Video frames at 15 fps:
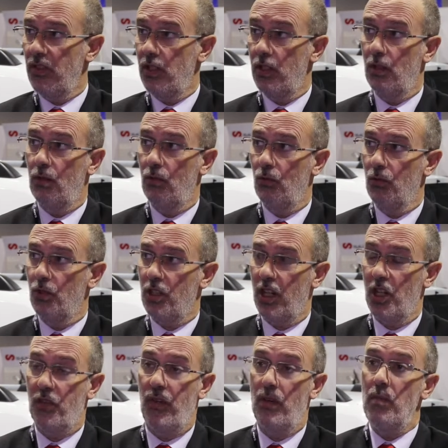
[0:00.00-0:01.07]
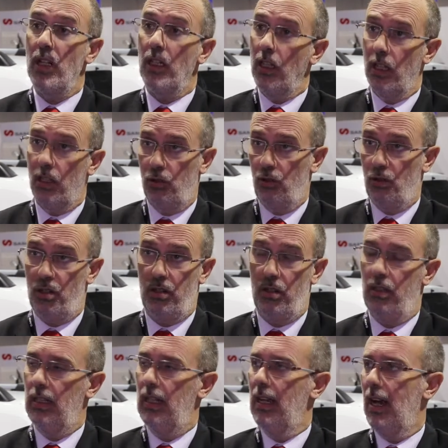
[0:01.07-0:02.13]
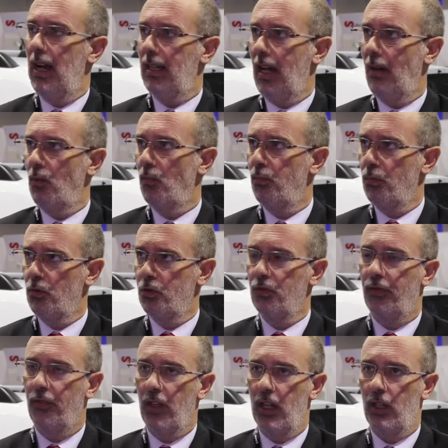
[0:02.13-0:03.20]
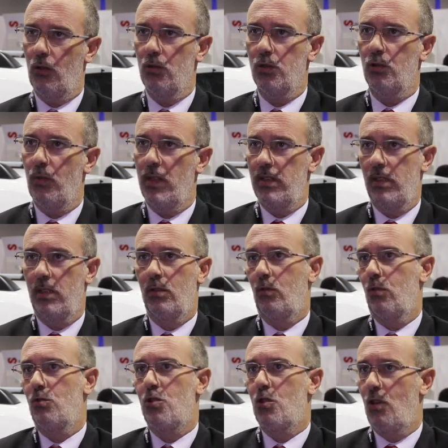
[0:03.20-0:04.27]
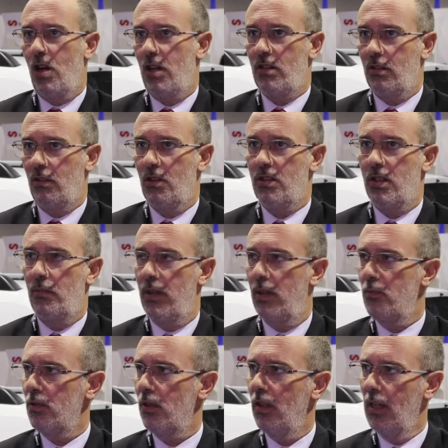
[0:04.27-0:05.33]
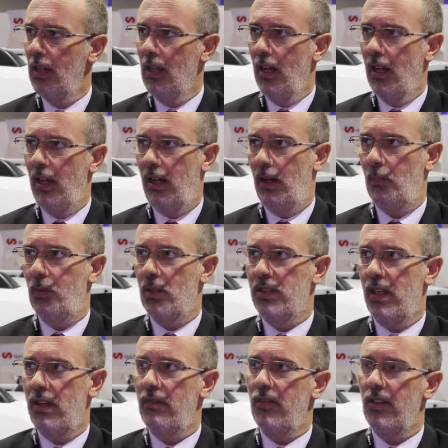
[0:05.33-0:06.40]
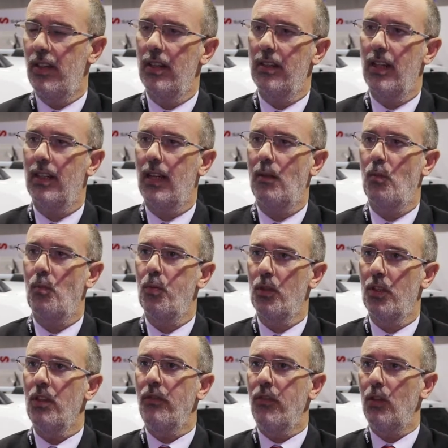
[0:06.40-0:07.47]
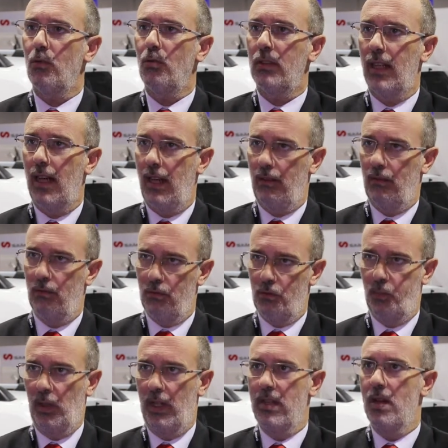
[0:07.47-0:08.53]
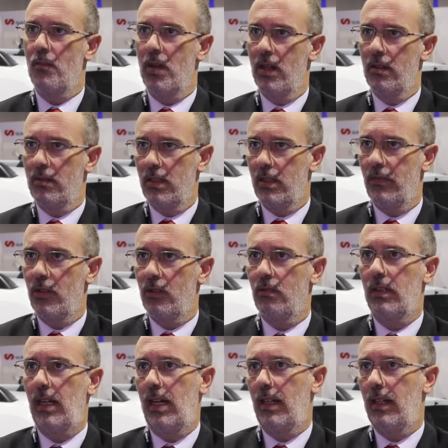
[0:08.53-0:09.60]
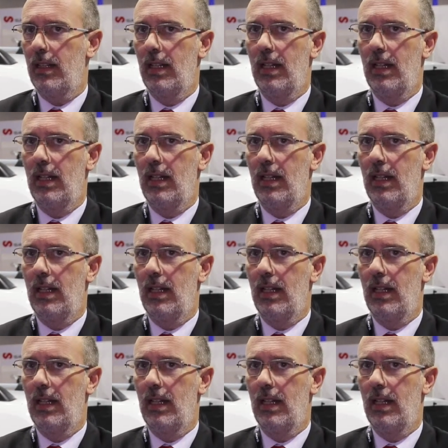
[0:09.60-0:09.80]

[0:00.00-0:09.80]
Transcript: vicissitudes que as famílias hoje acabam por sofrer consequência de todos os cortes que nós sabemos, uh, pois é evidente que acabam por dificultar os planeamentos e dificultar